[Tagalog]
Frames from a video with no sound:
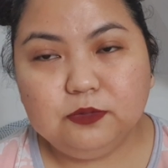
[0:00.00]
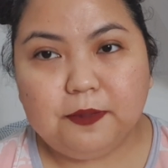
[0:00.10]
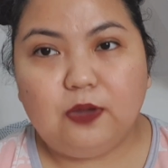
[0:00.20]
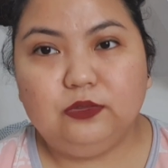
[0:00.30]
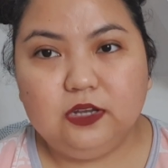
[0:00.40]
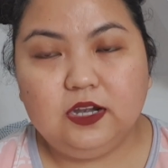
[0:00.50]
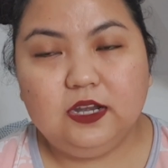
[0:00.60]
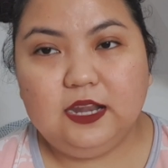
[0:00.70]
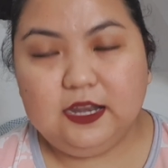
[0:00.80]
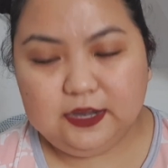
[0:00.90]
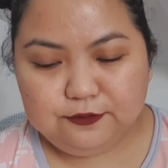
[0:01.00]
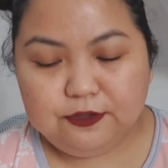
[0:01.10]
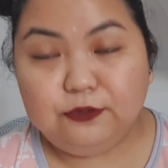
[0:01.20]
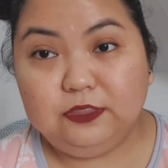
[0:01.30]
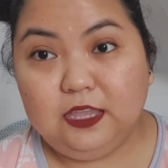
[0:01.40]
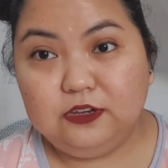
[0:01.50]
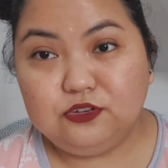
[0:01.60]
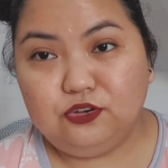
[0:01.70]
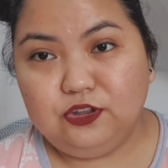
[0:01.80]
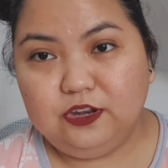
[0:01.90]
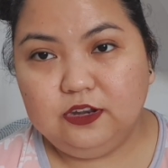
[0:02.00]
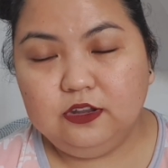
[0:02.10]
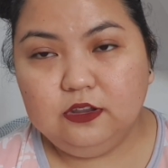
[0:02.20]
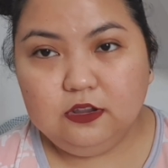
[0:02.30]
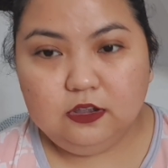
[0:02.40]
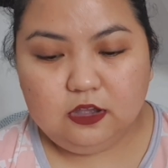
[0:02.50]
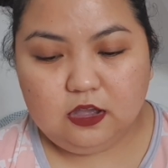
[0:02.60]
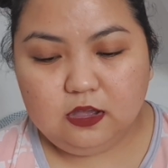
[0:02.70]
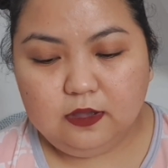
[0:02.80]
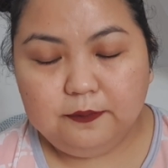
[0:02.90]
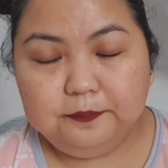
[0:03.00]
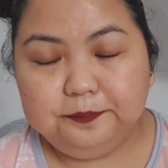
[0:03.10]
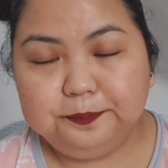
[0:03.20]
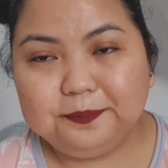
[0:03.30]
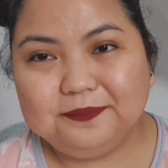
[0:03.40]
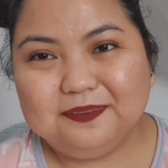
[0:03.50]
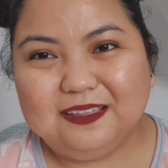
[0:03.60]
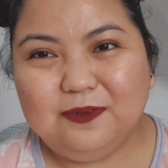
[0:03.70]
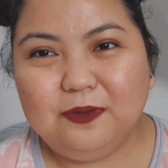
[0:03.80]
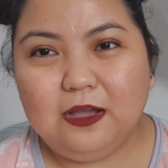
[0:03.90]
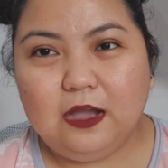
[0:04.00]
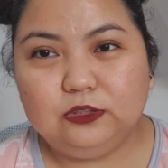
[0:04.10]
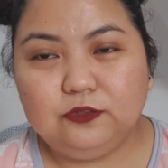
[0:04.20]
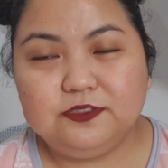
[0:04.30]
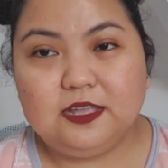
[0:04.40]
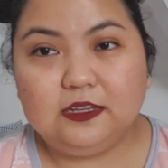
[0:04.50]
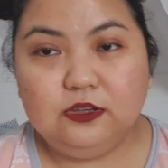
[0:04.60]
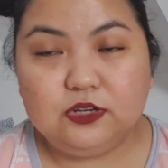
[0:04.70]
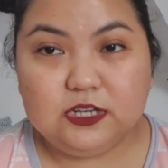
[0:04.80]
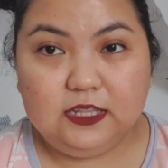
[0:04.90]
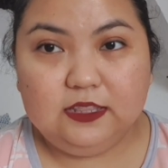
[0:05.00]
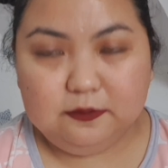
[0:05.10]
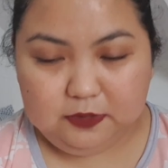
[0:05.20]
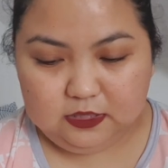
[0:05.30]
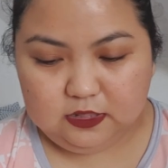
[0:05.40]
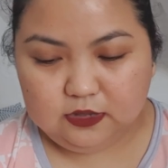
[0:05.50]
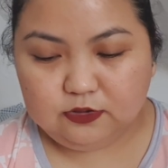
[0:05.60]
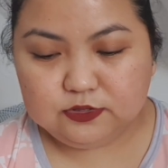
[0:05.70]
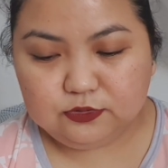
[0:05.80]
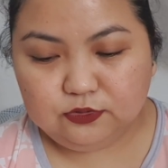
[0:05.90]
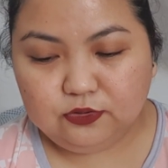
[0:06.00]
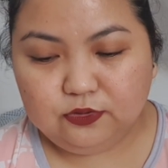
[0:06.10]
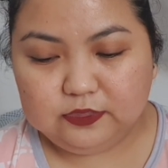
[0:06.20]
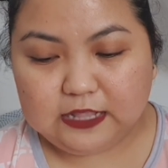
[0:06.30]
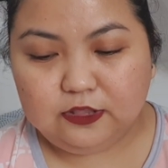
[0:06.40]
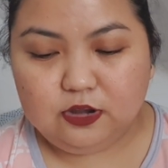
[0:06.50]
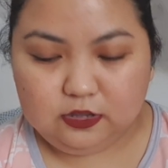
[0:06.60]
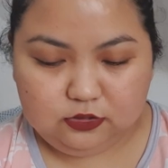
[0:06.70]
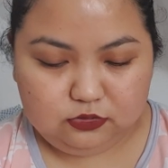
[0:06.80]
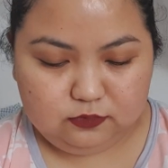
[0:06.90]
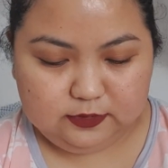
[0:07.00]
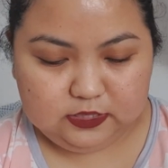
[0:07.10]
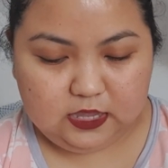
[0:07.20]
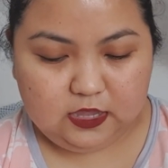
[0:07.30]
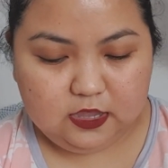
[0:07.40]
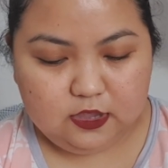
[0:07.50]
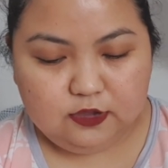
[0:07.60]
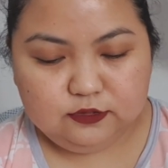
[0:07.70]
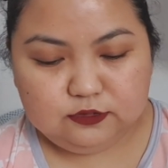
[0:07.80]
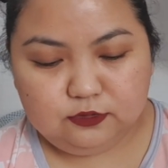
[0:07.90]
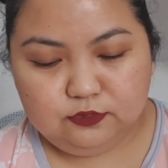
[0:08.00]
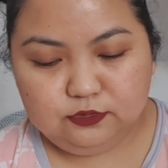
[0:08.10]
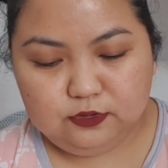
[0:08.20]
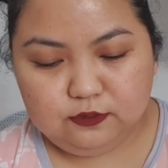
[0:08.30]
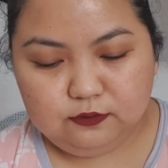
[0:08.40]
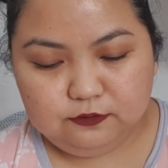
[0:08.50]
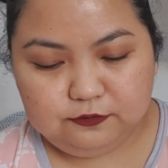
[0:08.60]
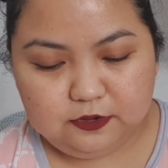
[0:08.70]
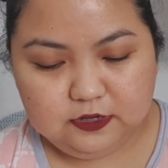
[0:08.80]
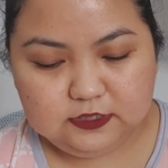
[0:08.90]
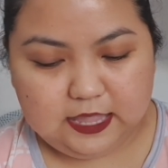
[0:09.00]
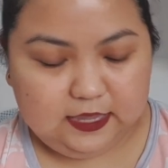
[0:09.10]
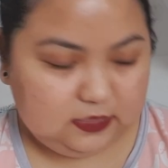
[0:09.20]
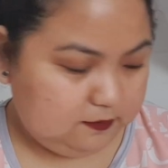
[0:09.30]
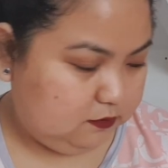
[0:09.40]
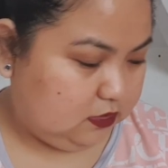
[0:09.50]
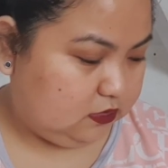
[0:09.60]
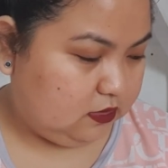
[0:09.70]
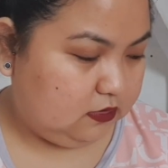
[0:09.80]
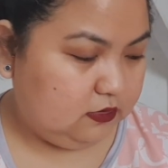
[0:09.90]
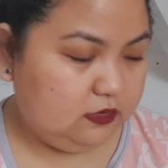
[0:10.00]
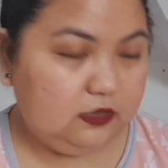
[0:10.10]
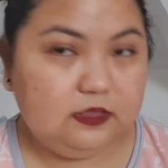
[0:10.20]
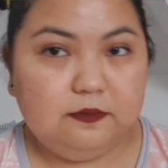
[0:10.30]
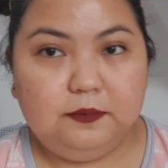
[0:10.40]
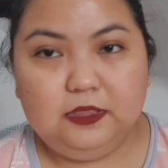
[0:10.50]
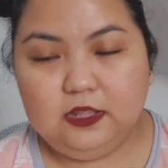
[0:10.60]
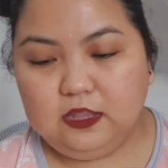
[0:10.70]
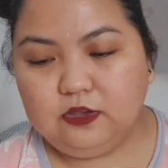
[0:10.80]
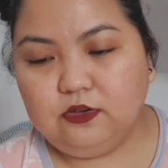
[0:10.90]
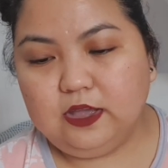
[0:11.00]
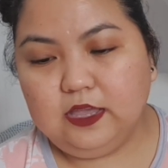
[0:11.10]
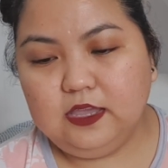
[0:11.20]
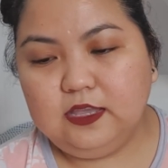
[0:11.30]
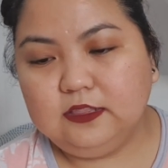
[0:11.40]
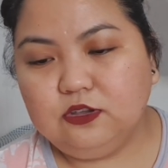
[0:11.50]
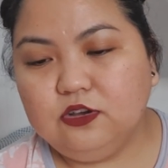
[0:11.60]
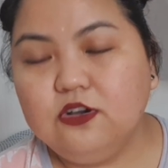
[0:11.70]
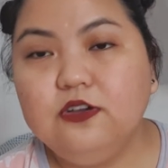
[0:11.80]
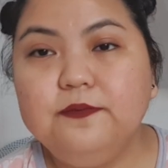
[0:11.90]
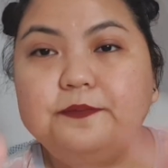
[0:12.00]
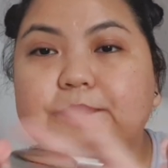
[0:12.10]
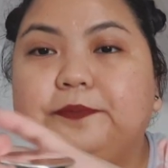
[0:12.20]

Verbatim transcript: to powder nila na foundation. Um, out of stock yung shade na binili ko. So, tatlo lang yung dumating. So, yung first item that na binili ko ay itong